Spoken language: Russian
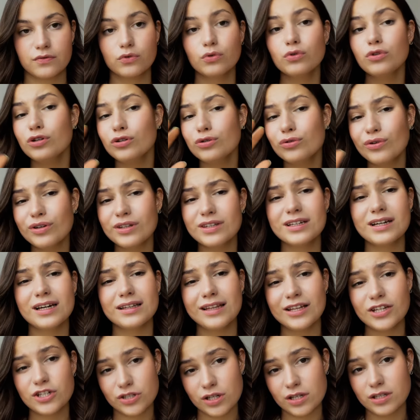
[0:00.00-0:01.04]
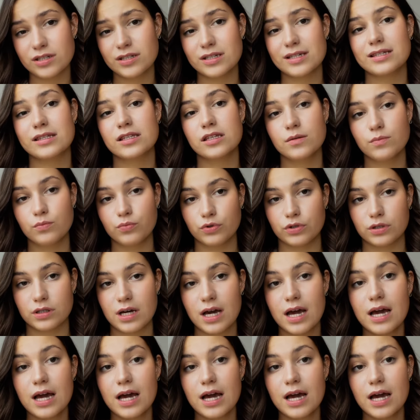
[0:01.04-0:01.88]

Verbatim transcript: Но никто это никогда читать, естественно, не будет.